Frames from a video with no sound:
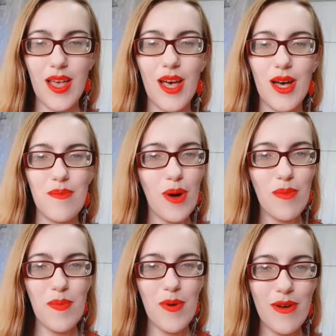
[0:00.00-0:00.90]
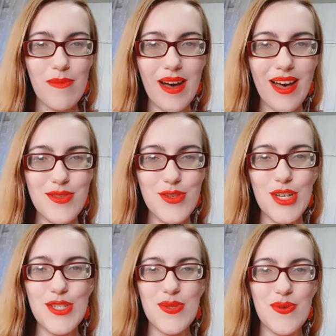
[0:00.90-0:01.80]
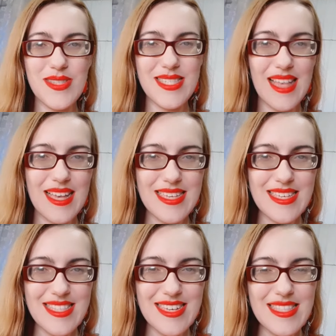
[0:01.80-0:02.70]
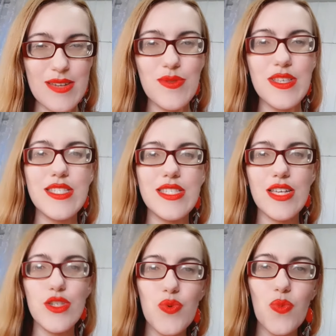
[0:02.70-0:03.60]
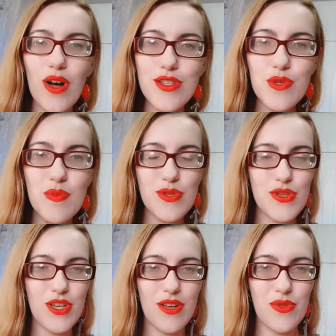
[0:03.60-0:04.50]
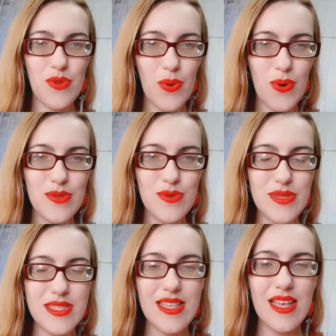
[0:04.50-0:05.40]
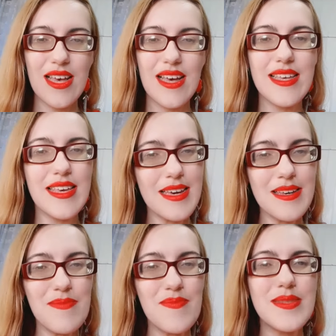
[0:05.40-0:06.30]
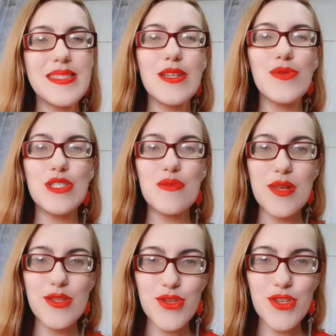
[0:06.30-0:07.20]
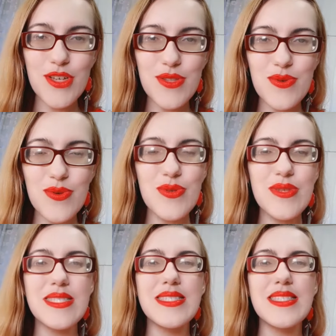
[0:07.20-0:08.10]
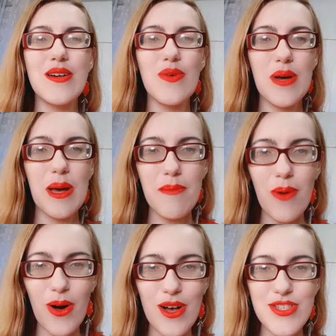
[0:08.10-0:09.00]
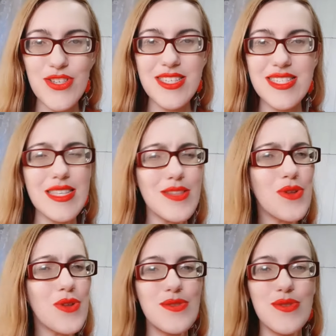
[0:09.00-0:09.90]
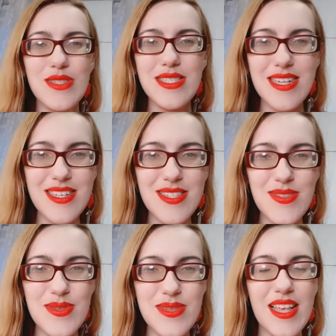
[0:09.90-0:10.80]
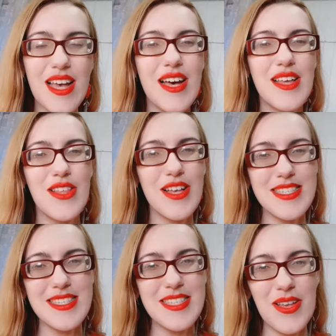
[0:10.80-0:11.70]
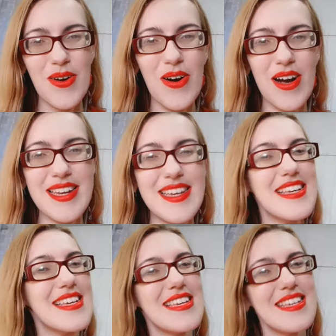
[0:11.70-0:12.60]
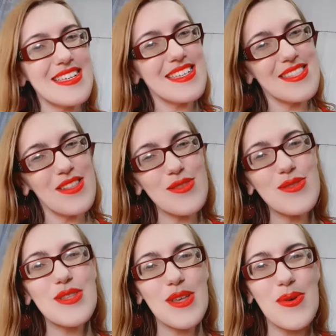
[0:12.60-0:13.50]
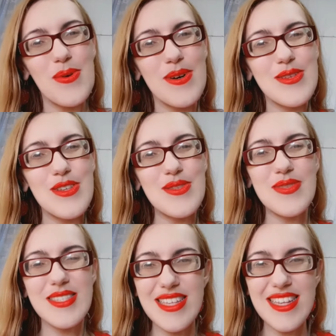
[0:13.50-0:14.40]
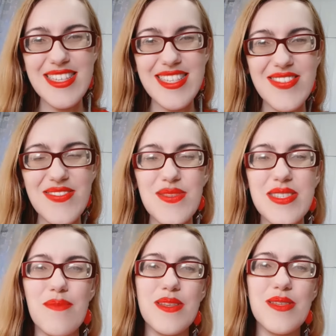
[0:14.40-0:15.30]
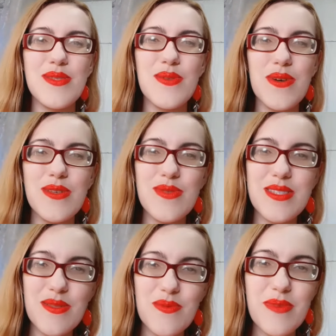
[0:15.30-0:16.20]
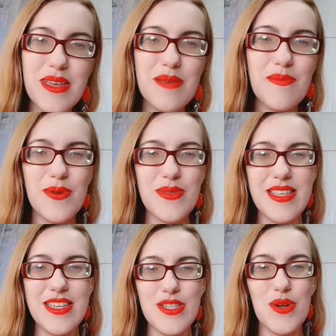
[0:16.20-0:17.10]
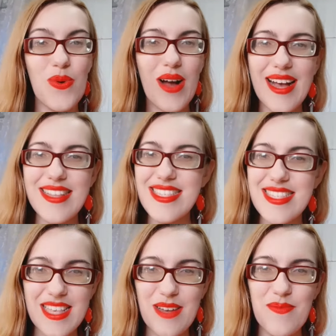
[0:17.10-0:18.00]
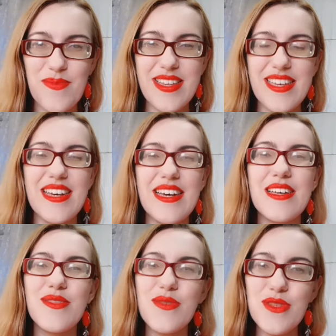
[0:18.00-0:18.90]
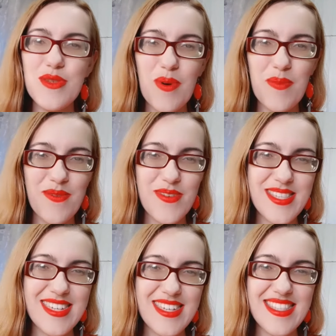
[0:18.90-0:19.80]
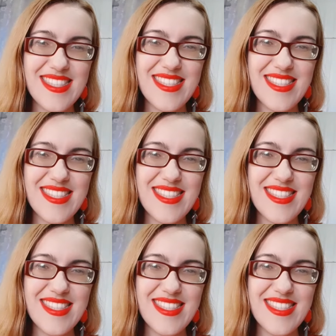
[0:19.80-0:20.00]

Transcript: Bom, meu povo amado, eu já estou de saída, então eu desejo um ótimo dia a todos. Que Santo Expedito, São Hermógenes e todos os santos, Nossa Senhora e Nosso Senhor Jesus Cristo nos abençoe, nos ilumine, proteja, guarde sempre. Tudo de bom para vocês.